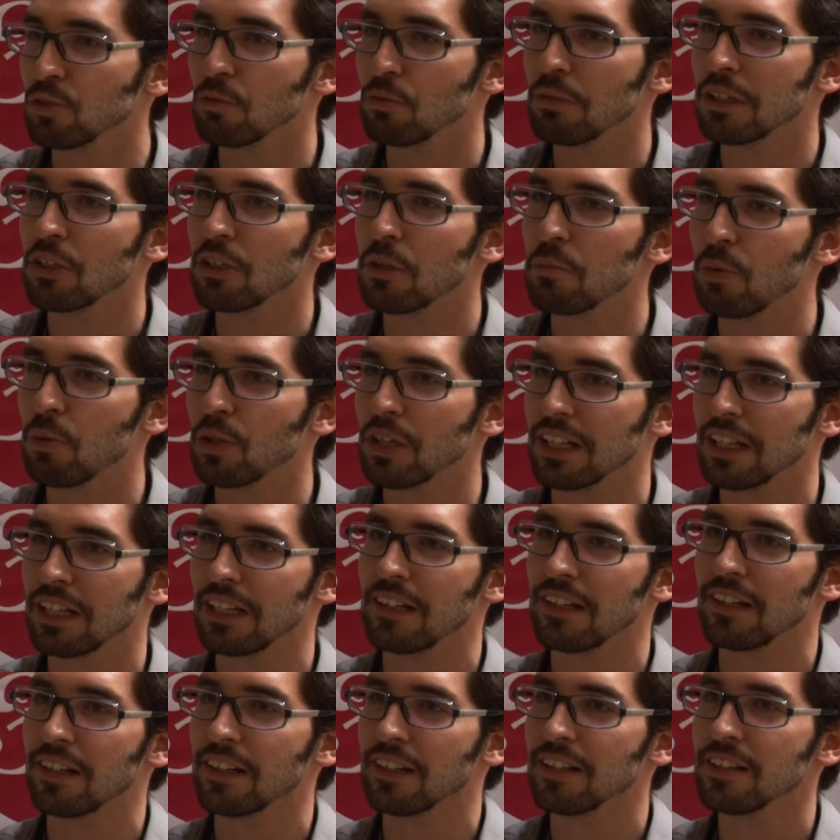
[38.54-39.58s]
tomando el poder de
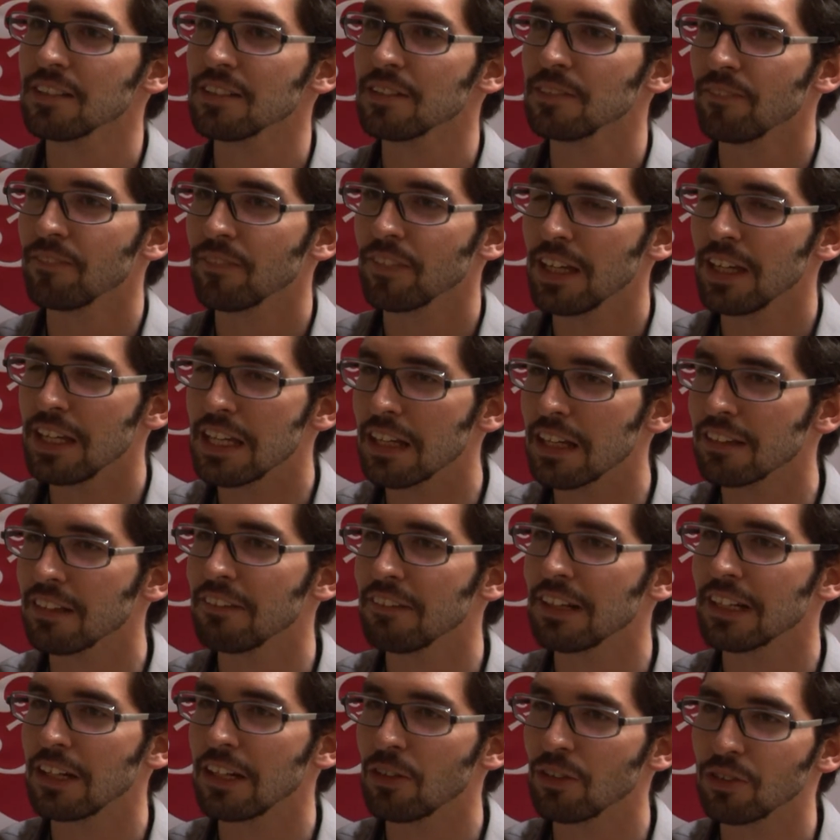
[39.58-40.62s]
las redes y ya
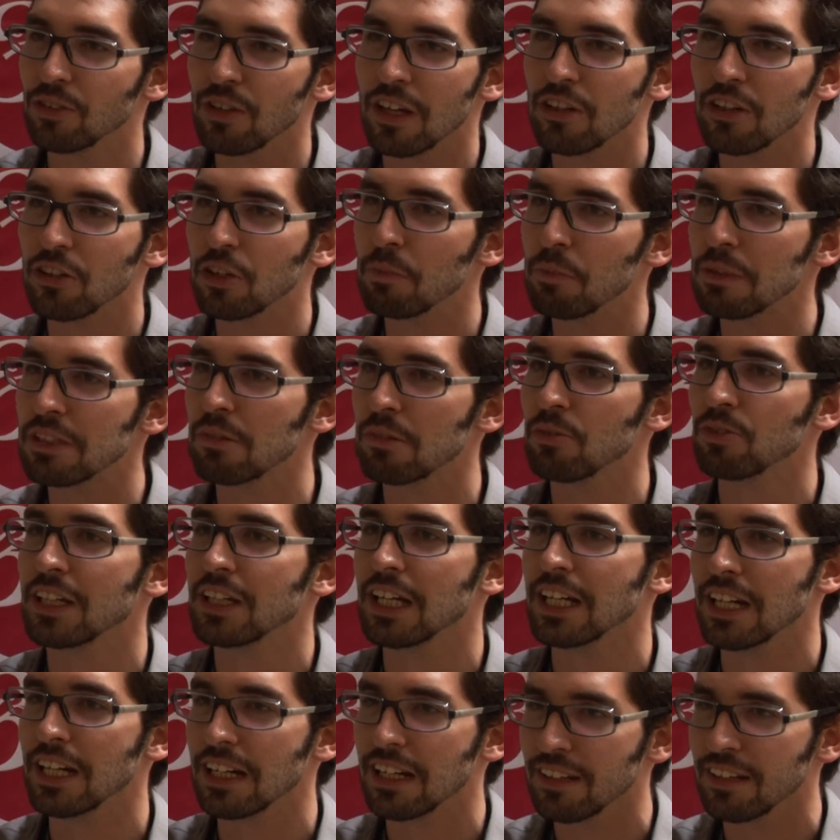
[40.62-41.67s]
saber que los ciudadanos no pensamos en
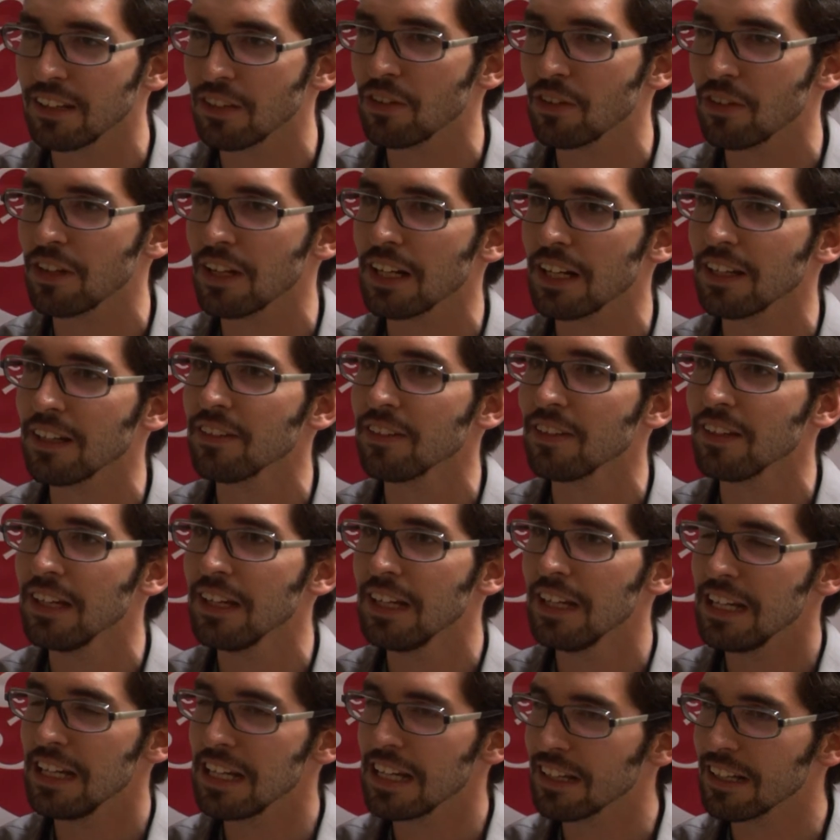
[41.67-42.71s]
jerarquía, sino en redes
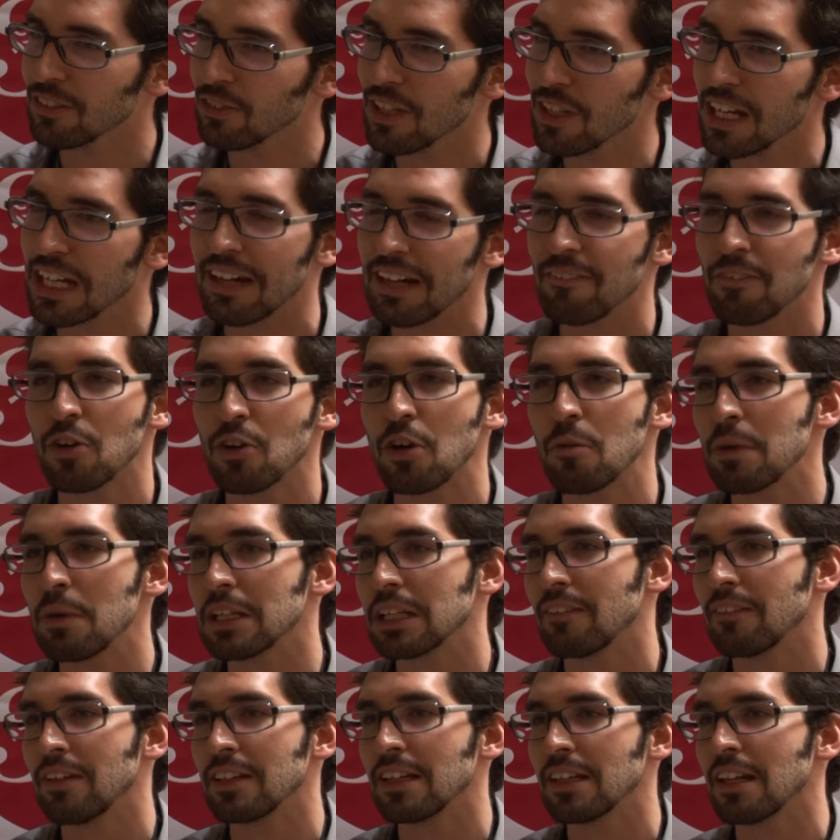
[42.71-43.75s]
y que esto ya cambió
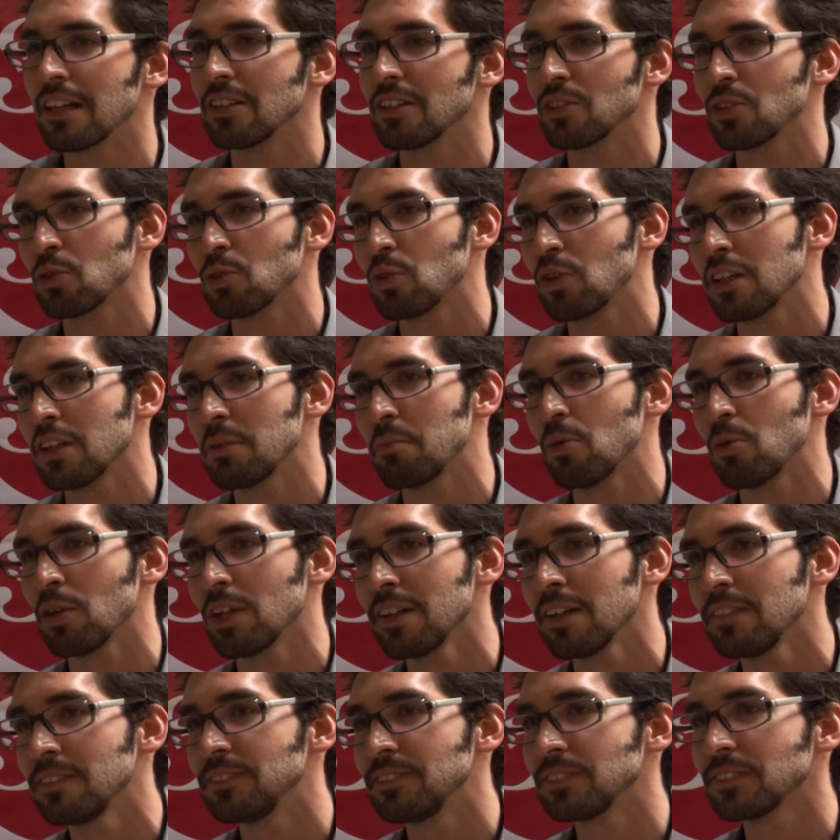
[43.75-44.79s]
completamente las estructuras de poder
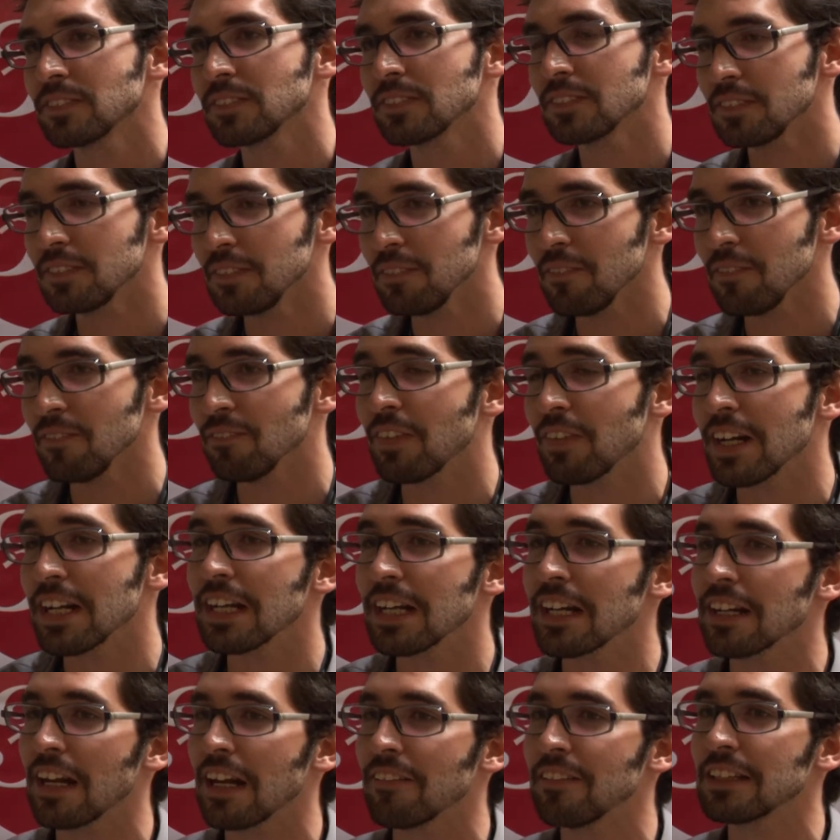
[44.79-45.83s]
para
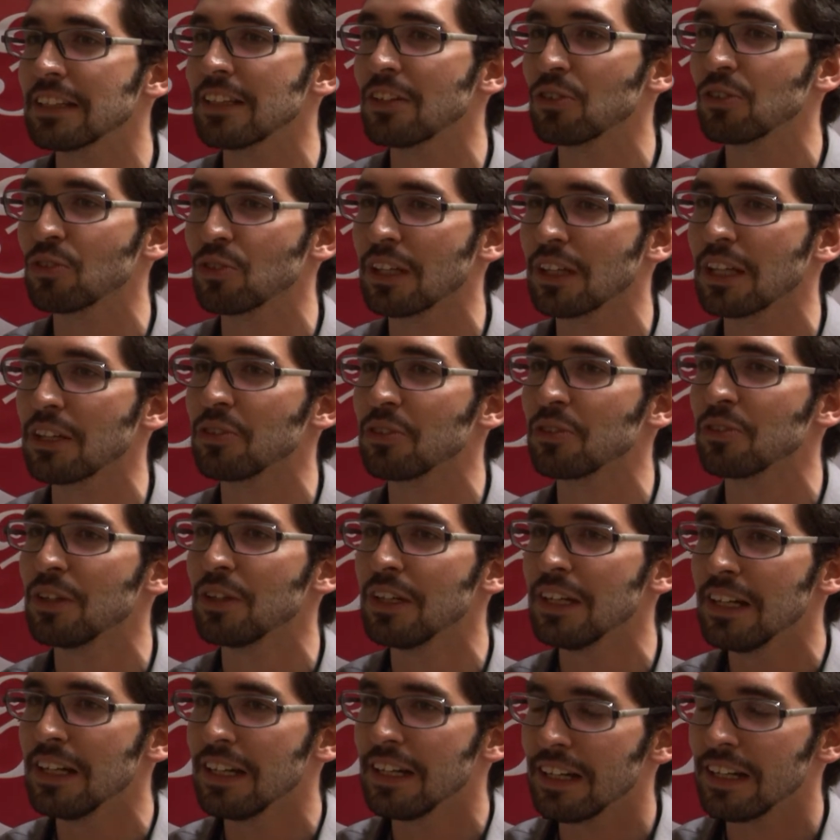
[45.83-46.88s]
que realmente los ciudadanos
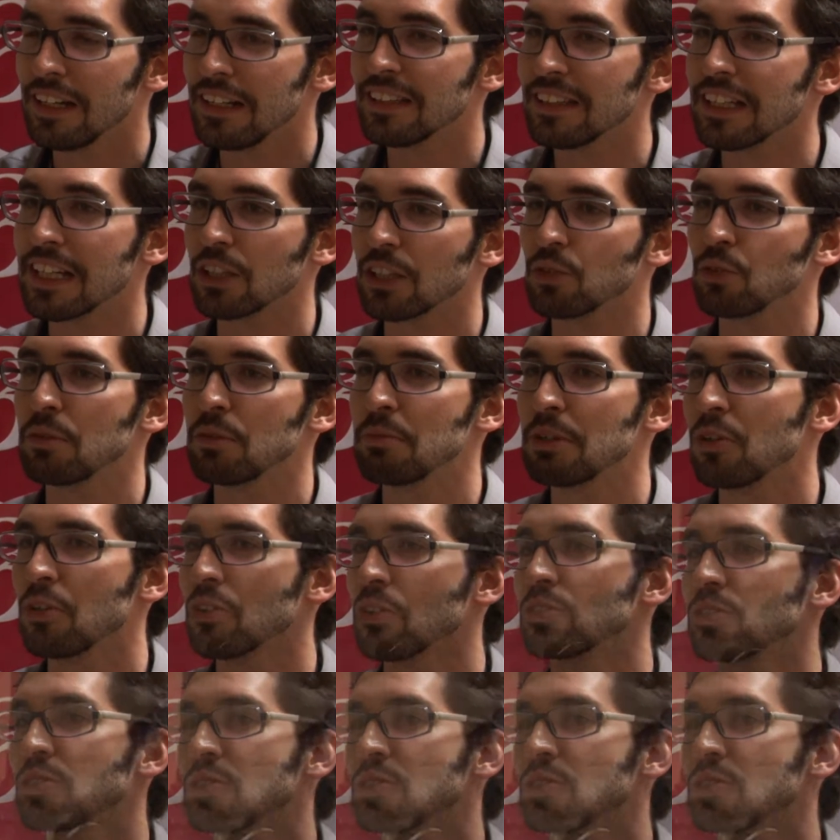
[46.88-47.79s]
interactúen mejor con